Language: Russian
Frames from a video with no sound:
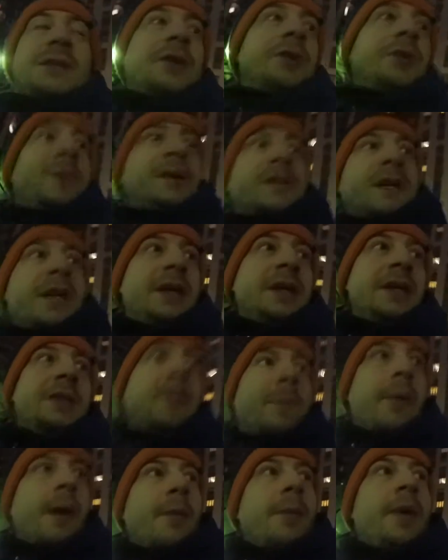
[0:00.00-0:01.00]
или у вас какие-то
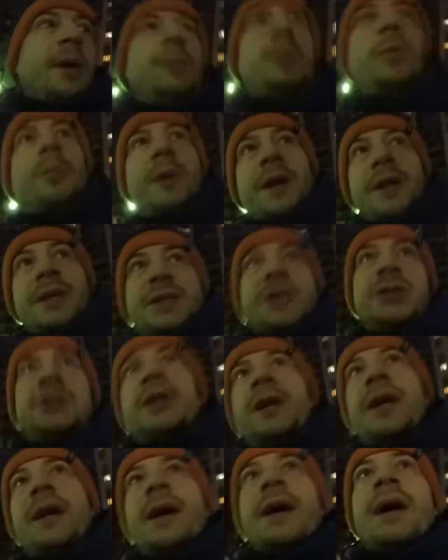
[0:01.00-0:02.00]
проблемы
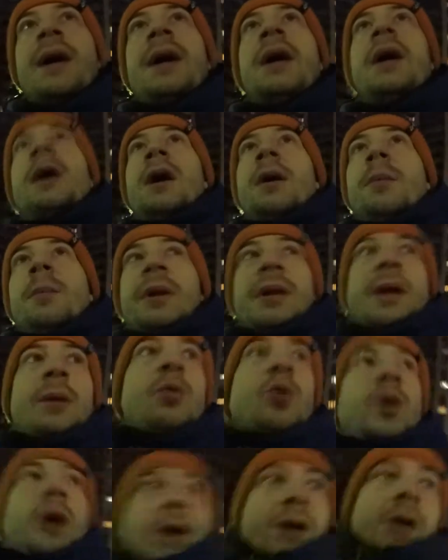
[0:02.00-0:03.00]
произошли.
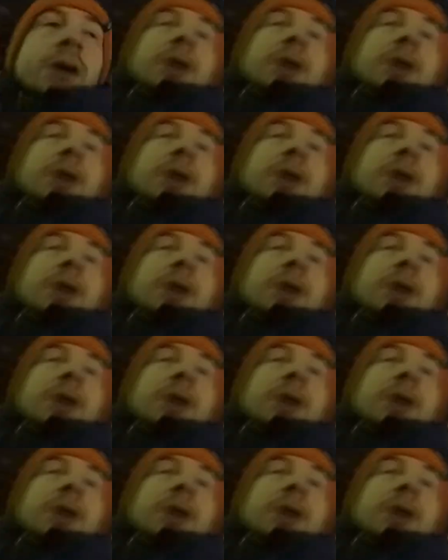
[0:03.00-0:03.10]
Потому как